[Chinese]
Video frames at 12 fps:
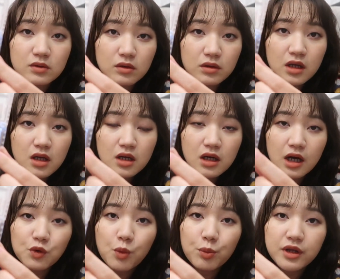色我
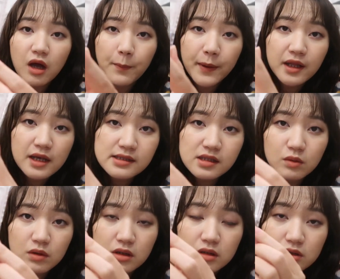很用不到，别的颜色
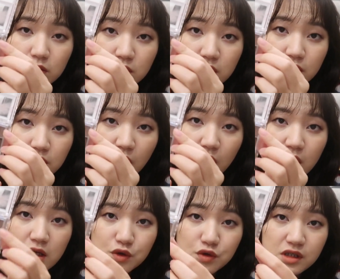我都能用。
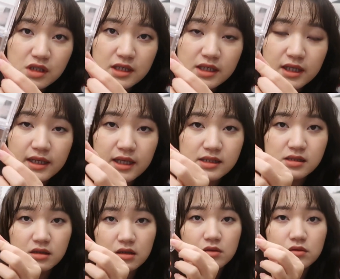最深的这个颜
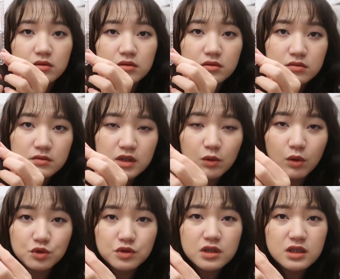色。
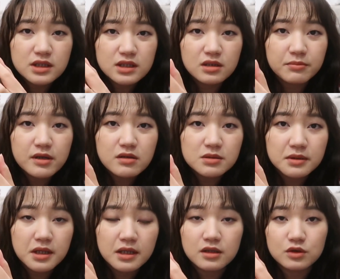我觉得和这个没有什
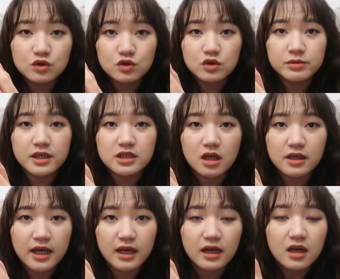么太的区别，上
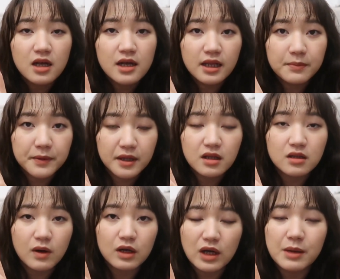眼啊，但别的
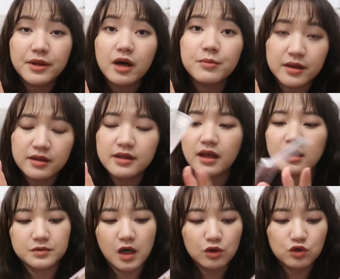的话都还比较明显。
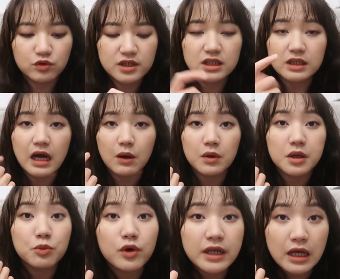然后涂这个的话，我
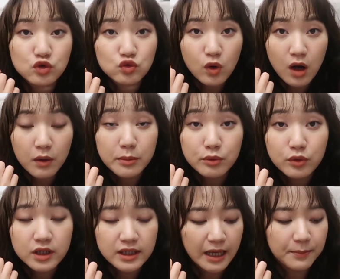也不会打珠光，我也不
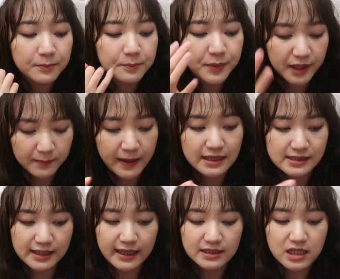会拿别的牌
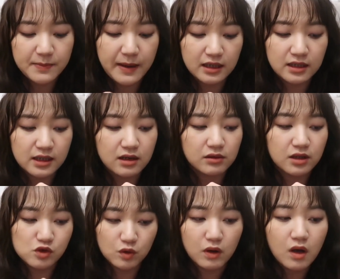子来，这一盘可以搞
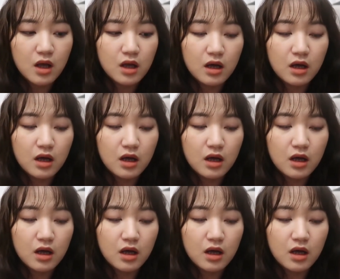定所有。